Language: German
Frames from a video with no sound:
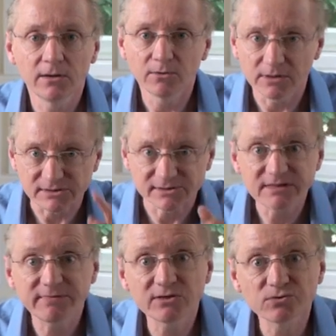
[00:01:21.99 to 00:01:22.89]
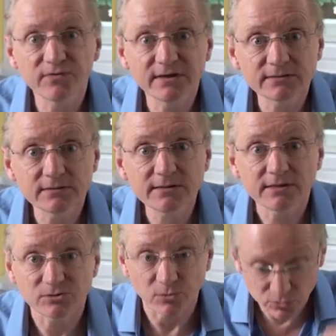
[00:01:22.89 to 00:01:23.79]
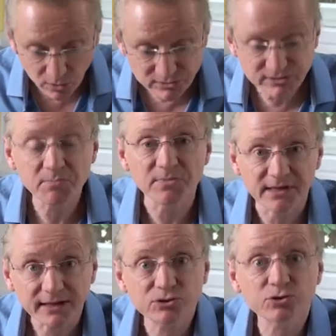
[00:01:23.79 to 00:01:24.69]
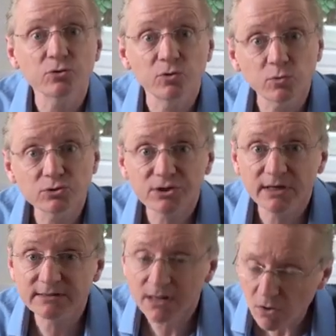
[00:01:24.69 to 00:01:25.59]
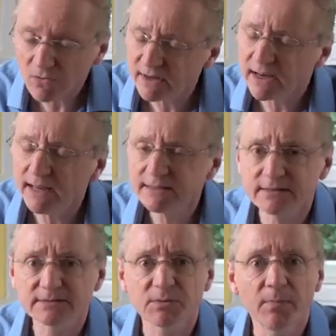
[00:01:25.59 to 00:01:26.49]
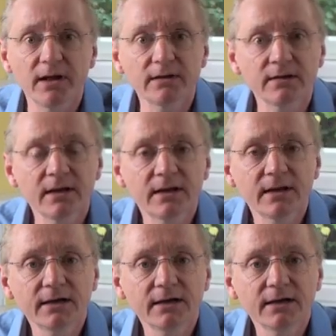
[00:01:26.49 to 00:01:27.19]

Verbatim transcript: Und das ist deswegen so wesentlich, dass du trotzdem jetzt schon losgehst, auch wenn Ängste sich melden,